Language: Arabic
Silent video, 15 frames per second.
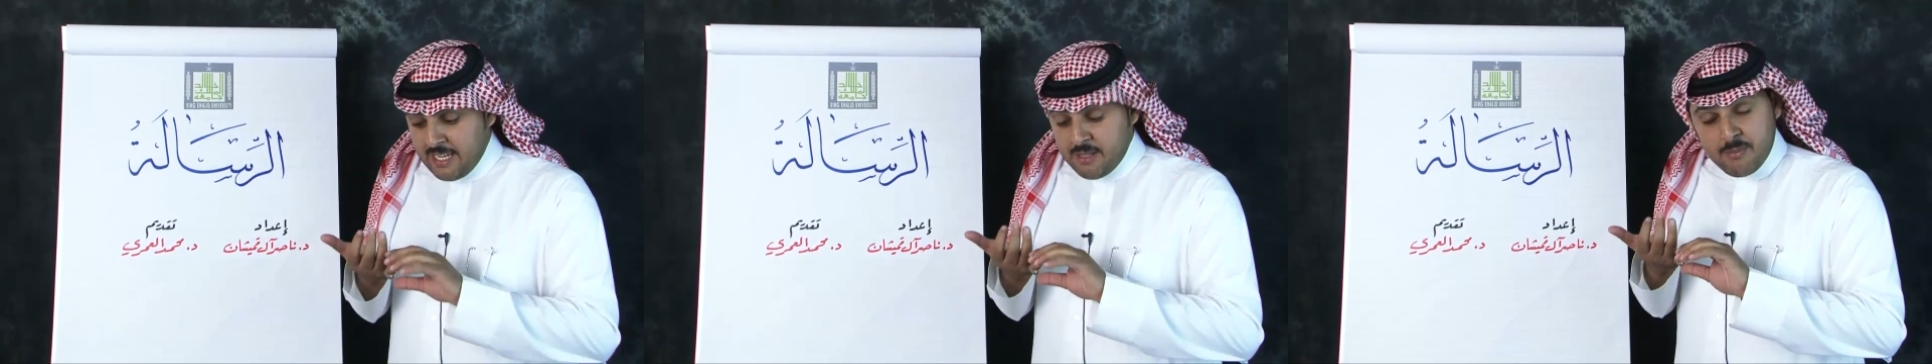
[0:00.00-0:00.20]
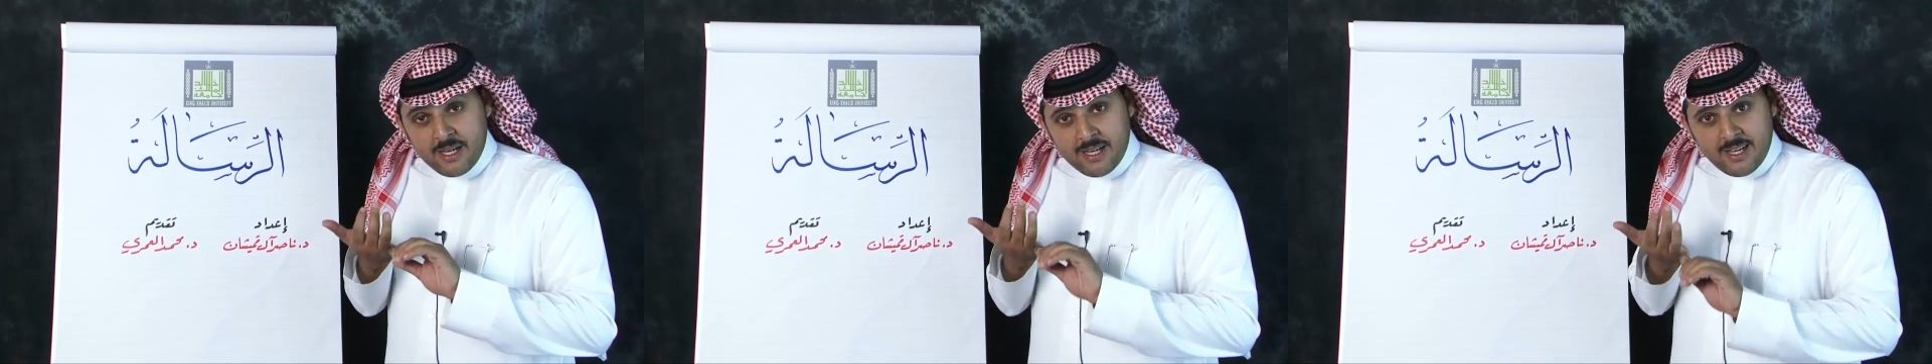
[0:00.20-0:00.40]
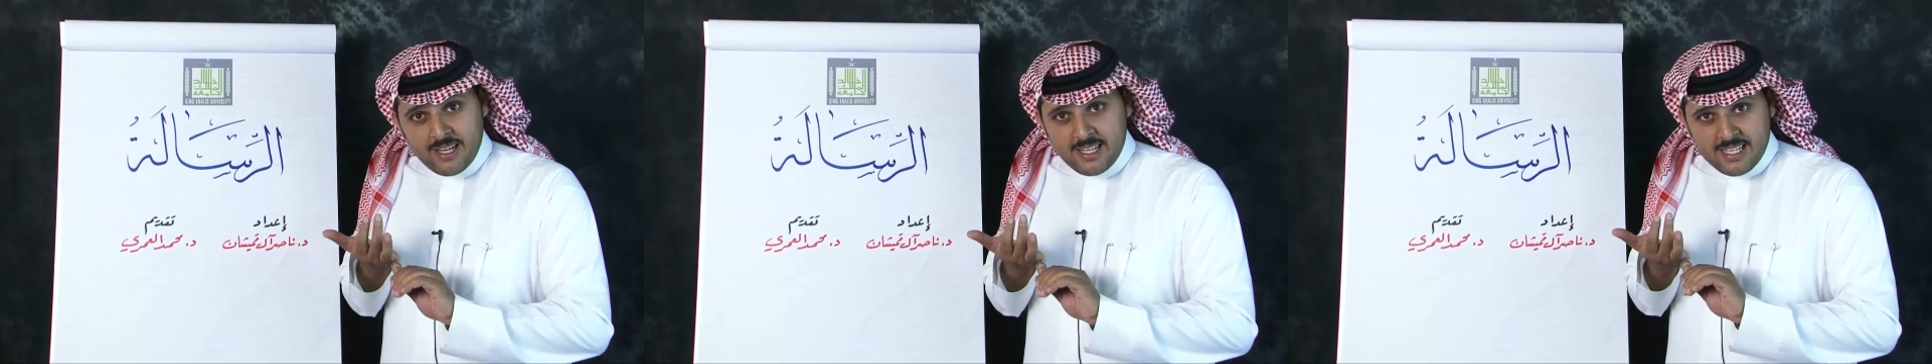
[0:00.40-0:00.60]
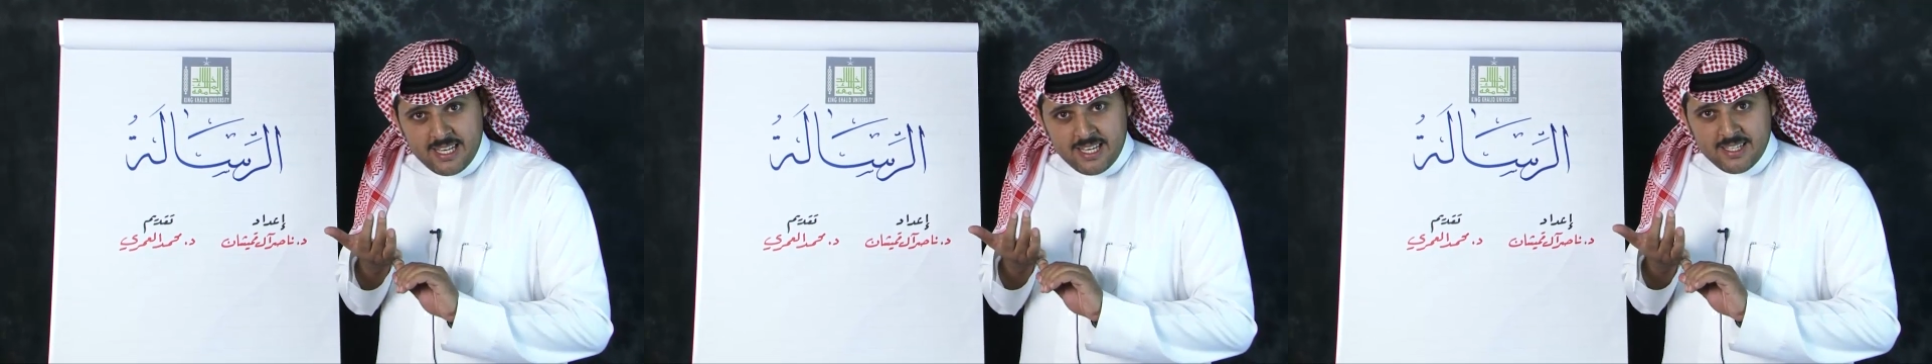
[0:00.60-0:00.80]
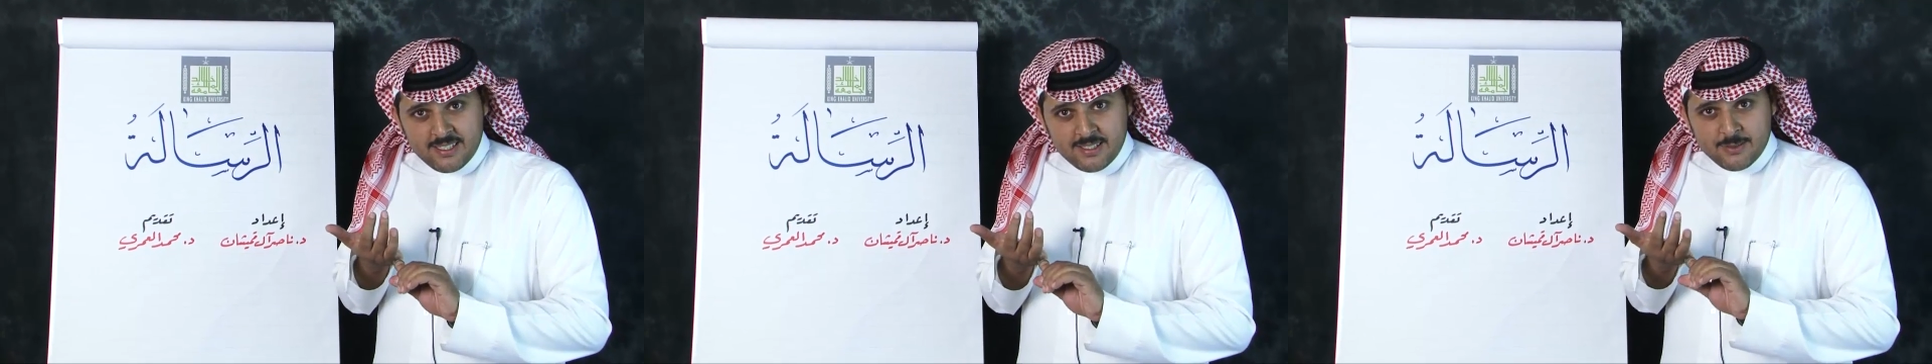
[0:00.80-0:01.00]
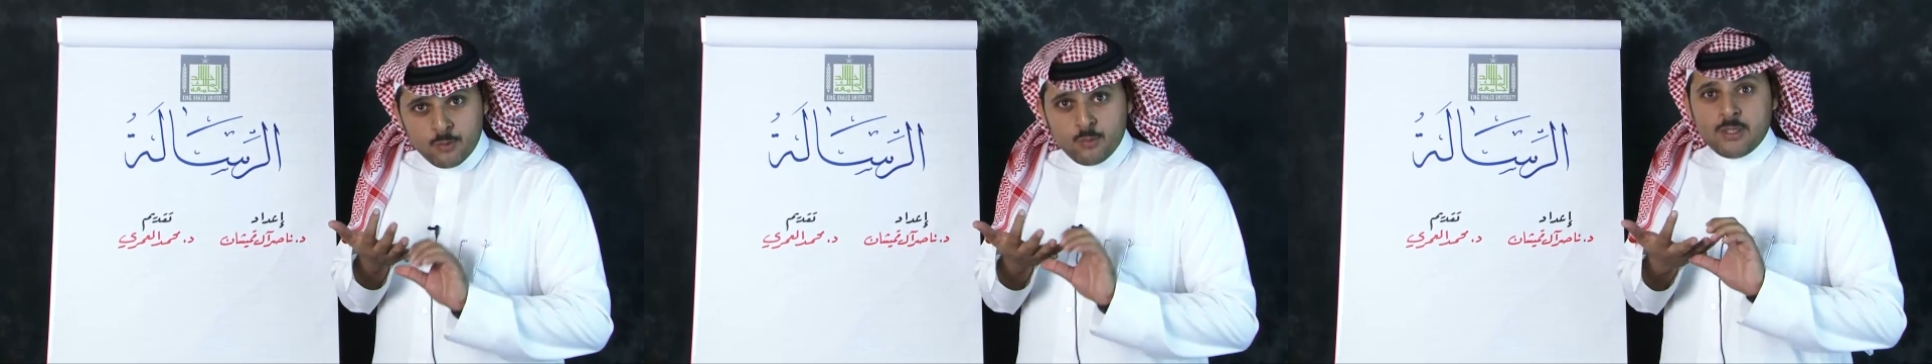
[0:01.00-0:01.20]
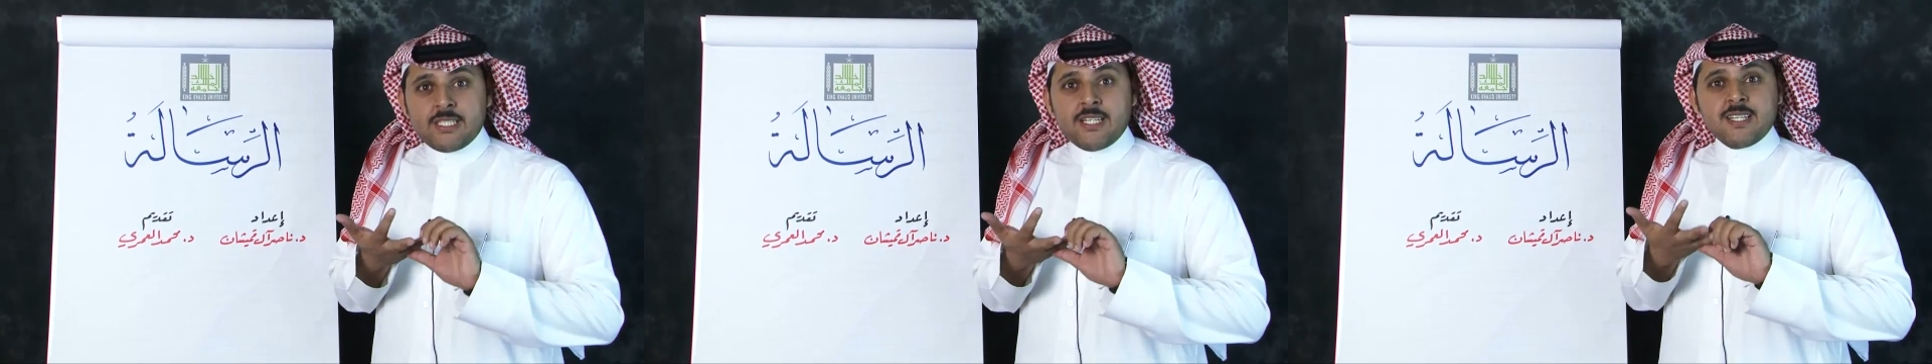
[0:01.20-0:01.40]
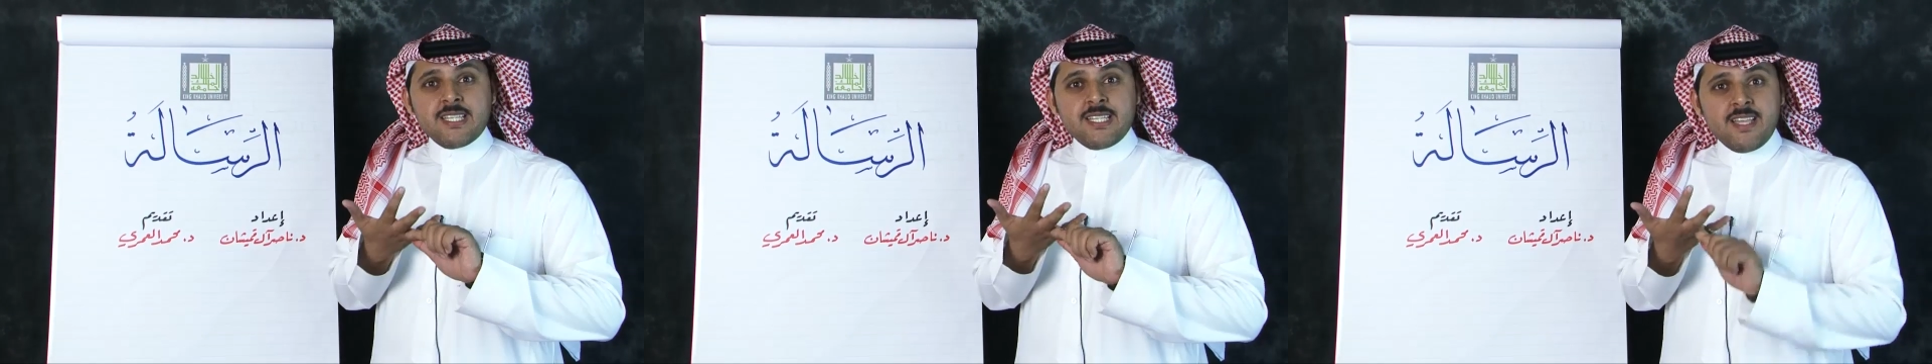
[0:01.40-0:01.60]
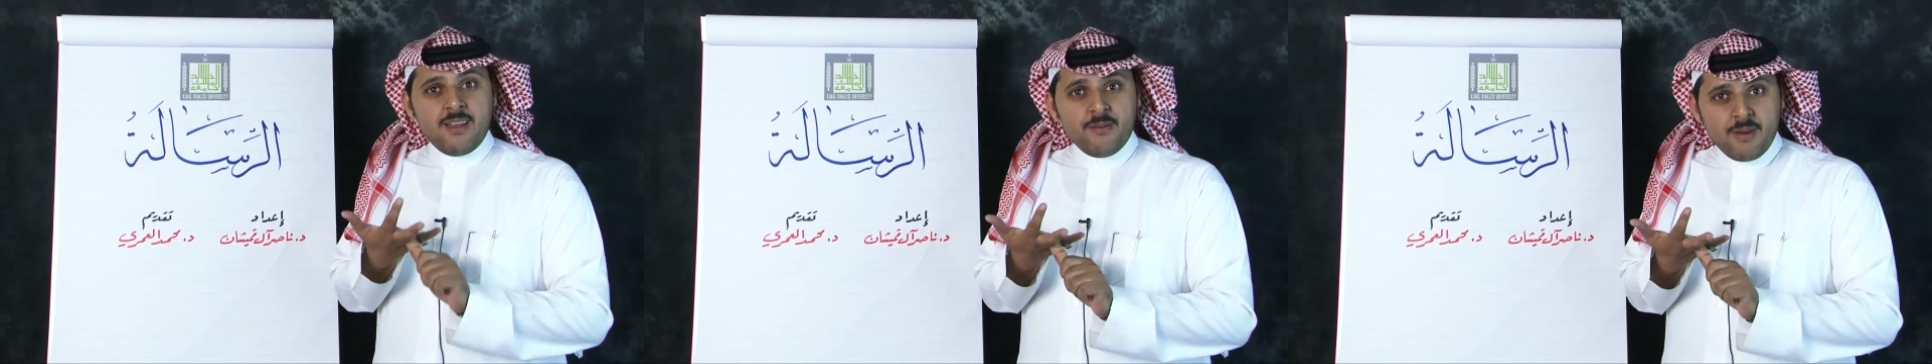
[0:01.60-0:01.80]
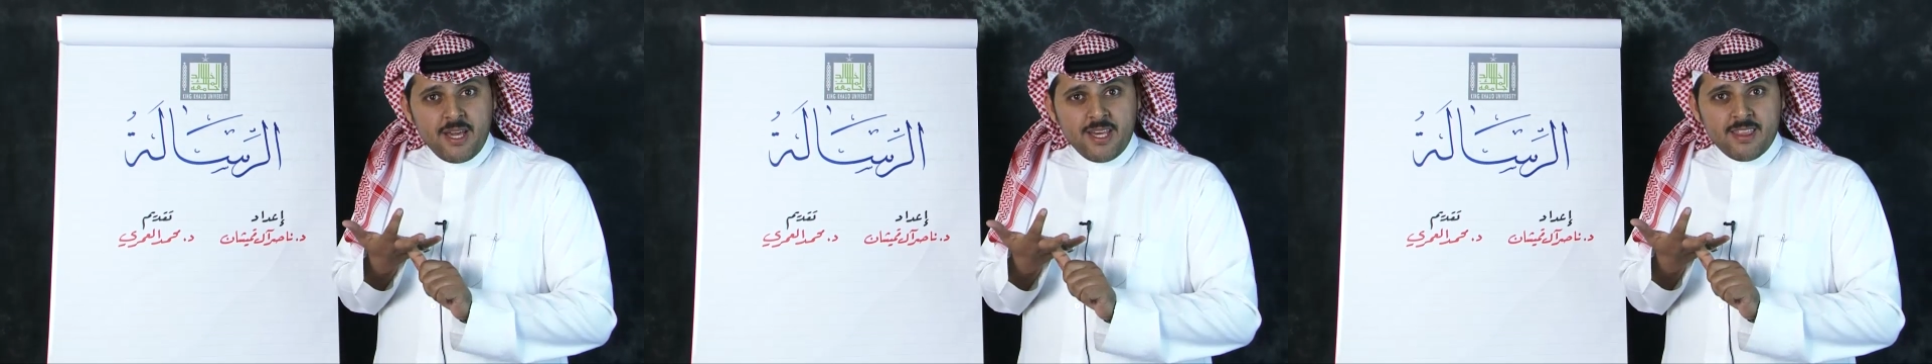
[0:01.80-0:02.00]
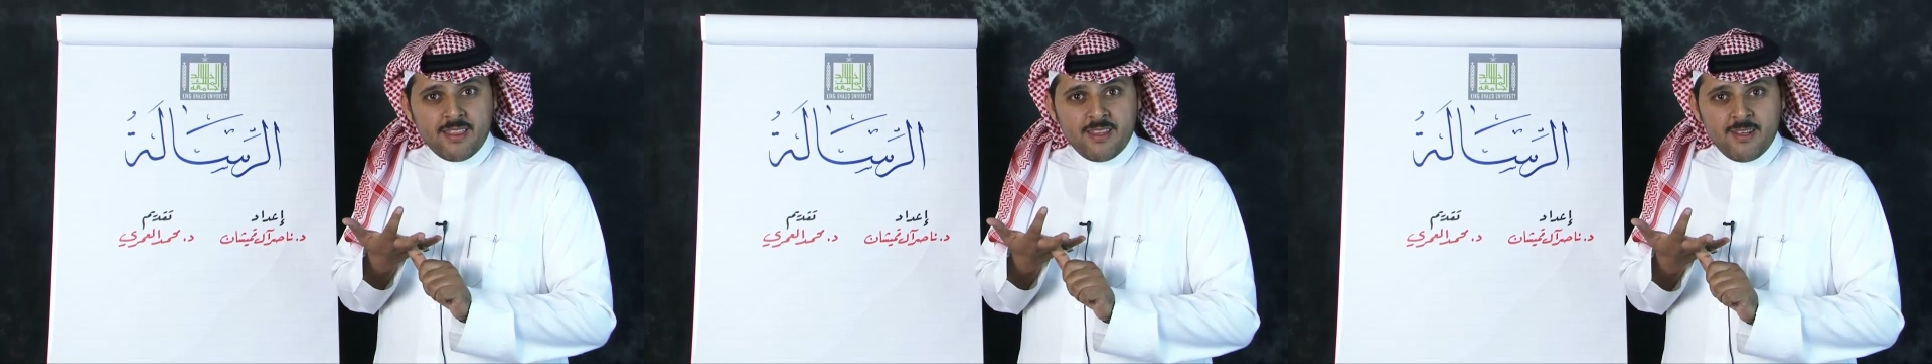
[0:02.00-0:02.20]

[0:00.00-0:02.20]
المقالة ودرسنا البحث